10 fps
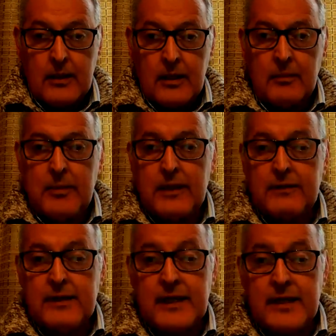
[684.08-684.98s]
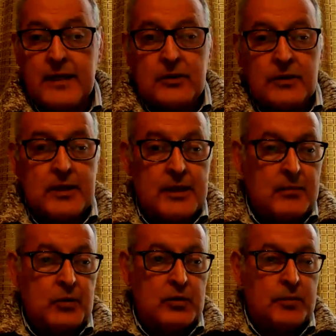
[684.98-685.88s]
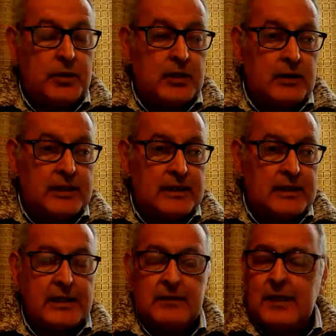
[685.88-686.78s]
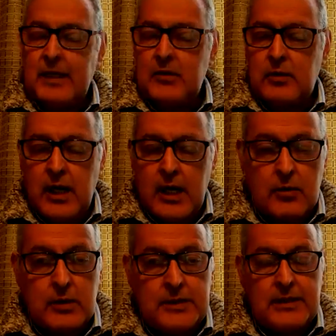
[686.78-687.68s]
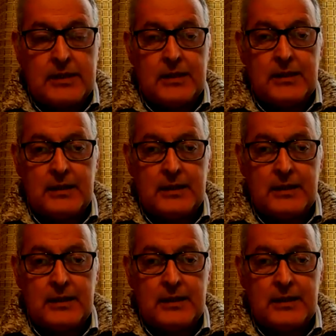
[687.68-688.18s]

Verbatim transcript: El Padre verdadero desde el mundo espiritual está trabajando arduamente